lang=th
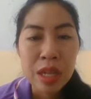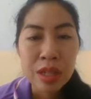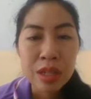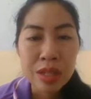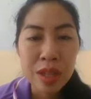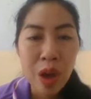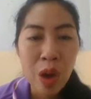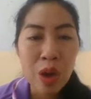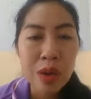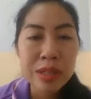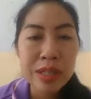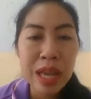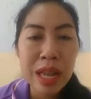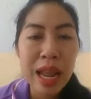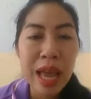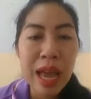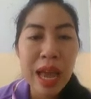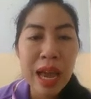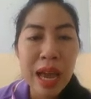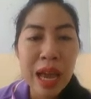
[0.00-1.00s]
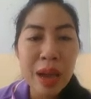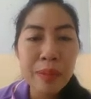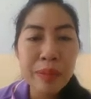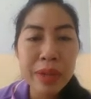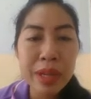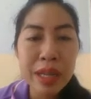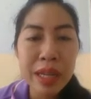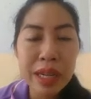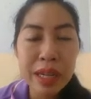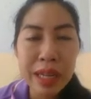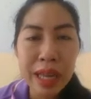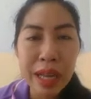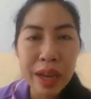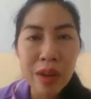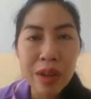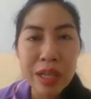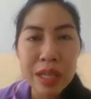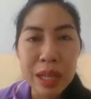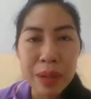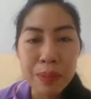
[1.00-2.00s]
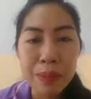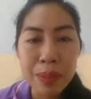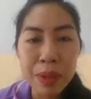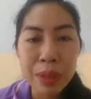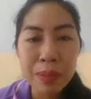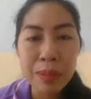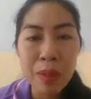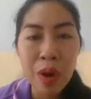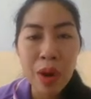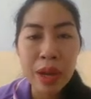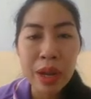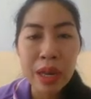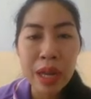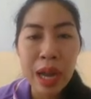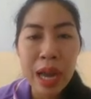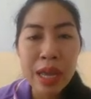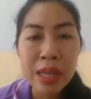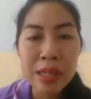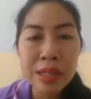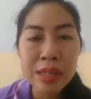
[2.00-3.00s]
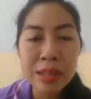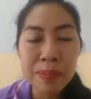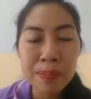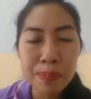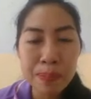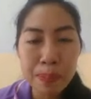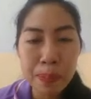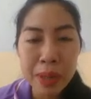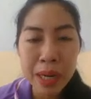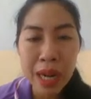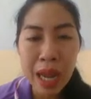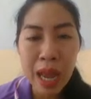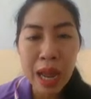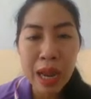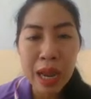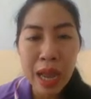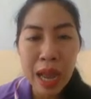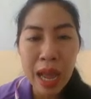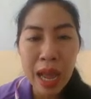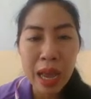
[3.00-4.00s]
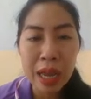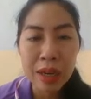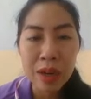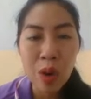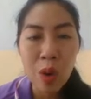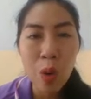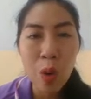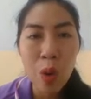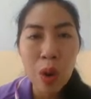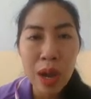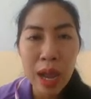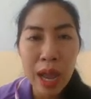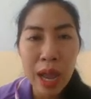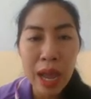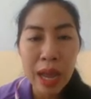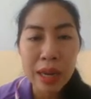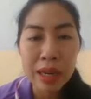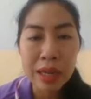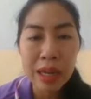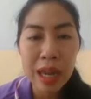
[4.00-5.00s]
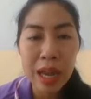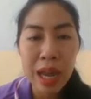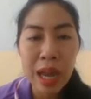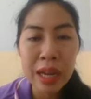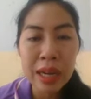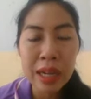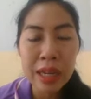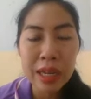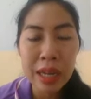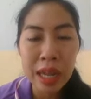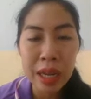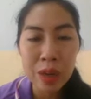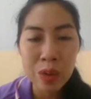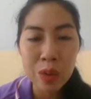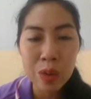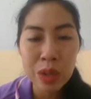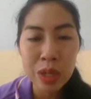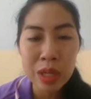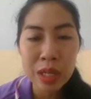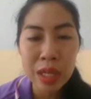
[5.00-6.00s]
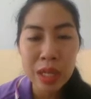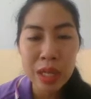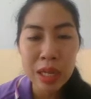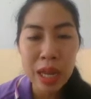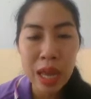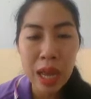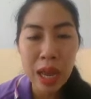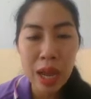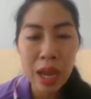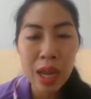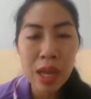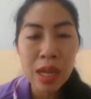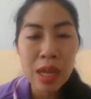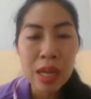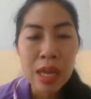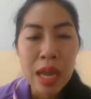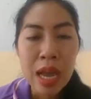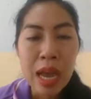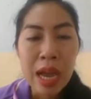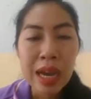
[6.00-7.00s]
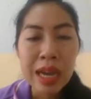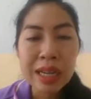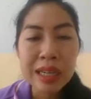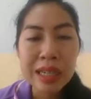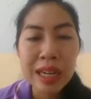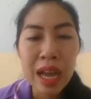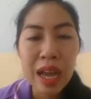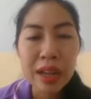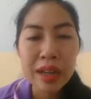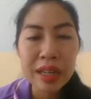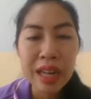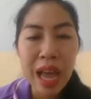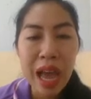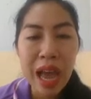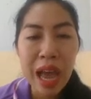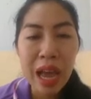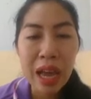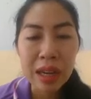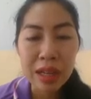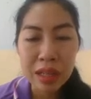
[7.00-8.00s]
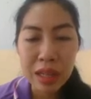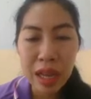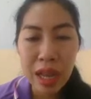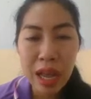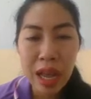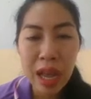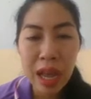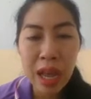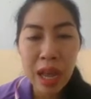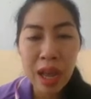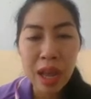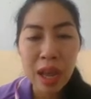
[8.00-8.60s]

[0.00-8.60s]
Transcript: สอสาราคำนี้เด็กๆ ก็เขียนผิดบ่อยนะคะประกาศ โอกาสนะคะเด็กๆดูดีๆนะ กระดาษค่ะ